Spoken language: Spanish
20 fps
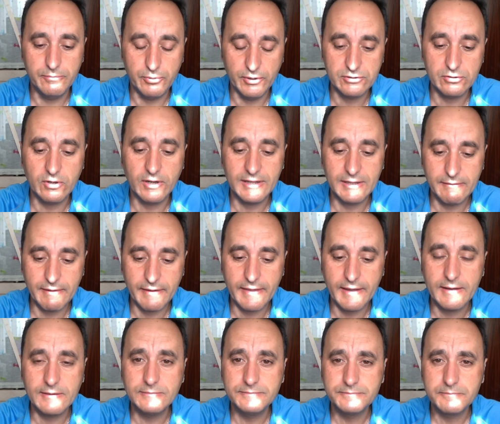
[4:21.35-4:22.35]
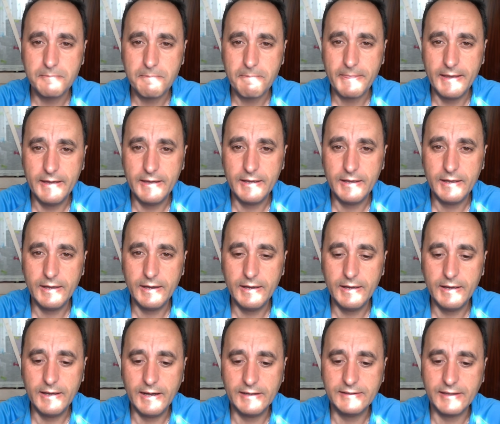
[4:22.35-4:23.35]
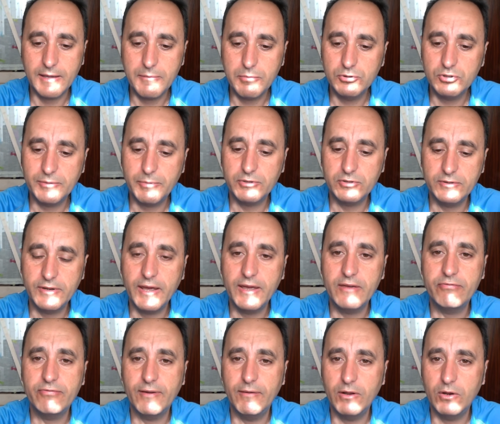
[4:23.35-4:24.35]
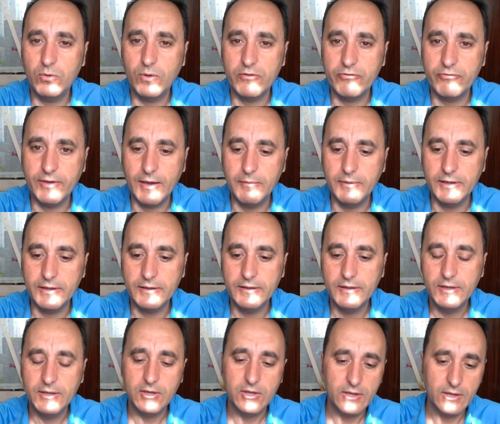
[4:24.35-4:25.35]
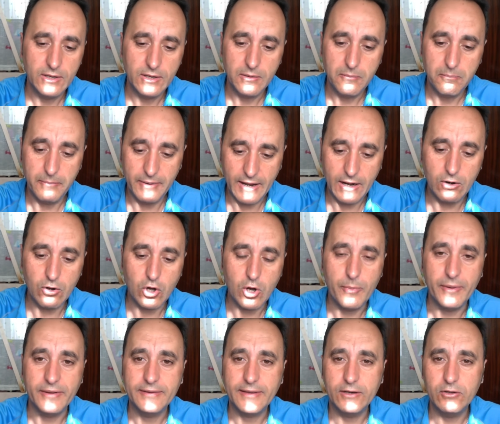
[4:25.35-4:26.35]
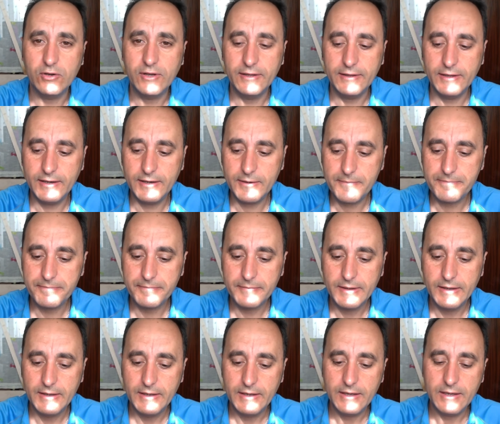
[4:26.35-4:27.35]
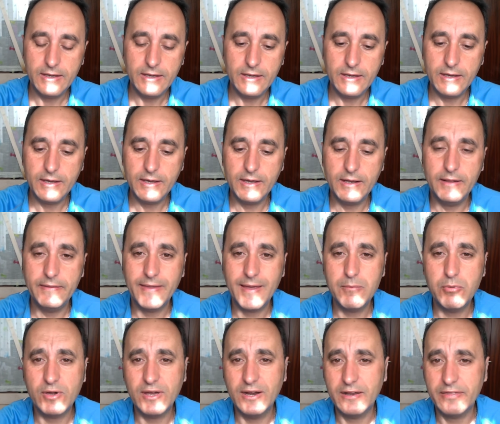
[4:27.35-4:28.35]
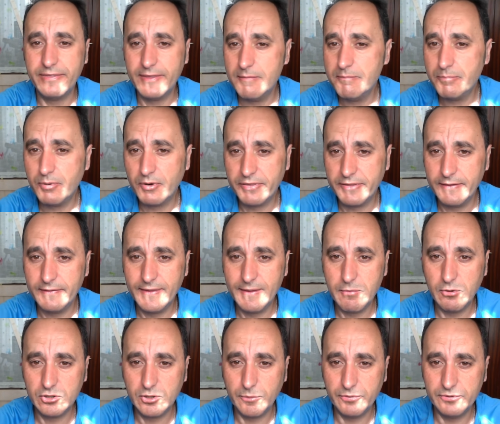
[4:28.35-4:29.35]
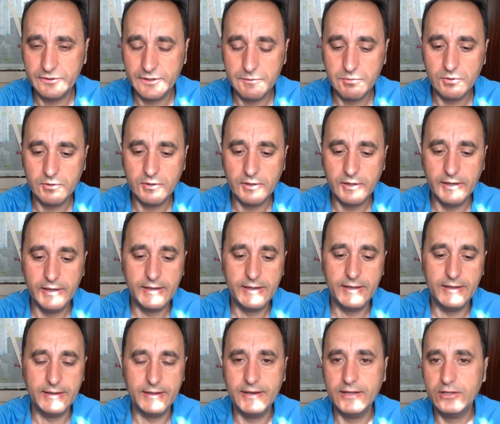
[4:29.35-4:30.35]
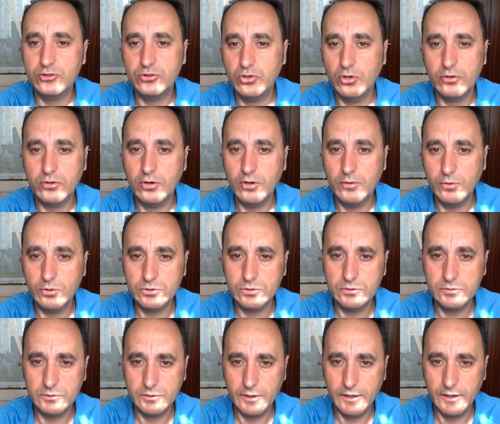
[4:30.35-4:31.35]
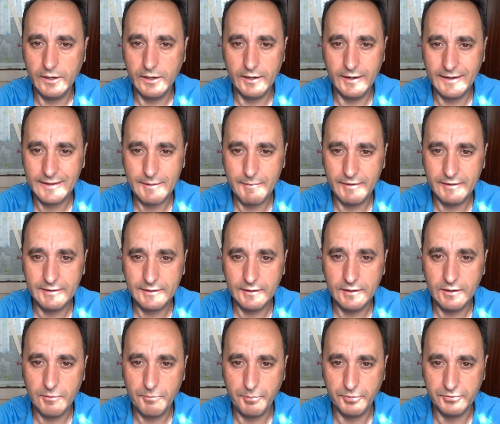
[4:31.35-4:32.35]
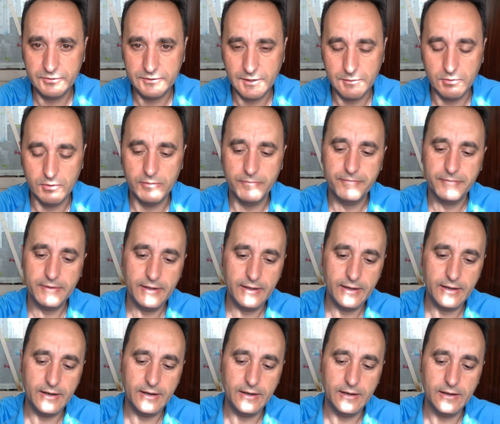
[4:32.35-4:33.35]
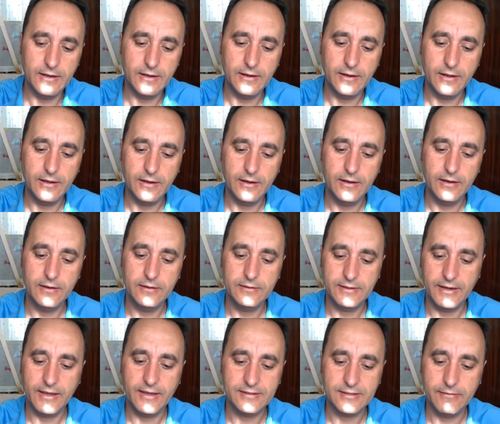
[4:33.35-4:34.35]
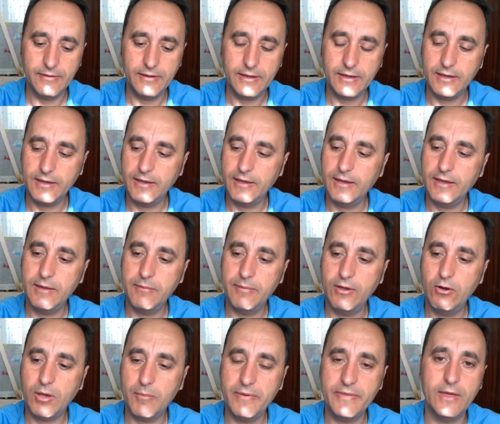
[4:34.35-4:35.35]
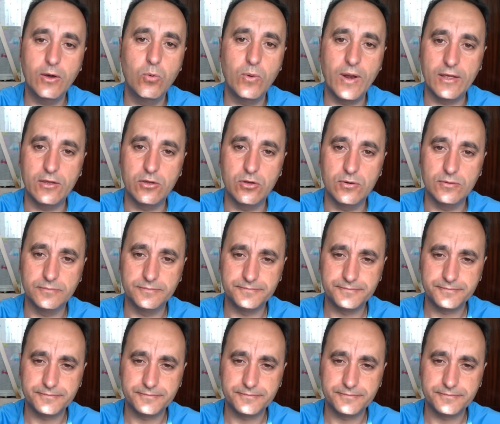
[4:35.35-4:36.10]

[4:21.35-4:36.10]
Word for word: pues eso lo que te va a dar es eh, hasta qué punto esa persona es fiable o no es fiable. Verás los comentarios que tiene y eh, digamos que el 100% de votos positivos es que tiene todos los votos ah, netamente positivos. tenéis que saber que eBay lo que mide es un año.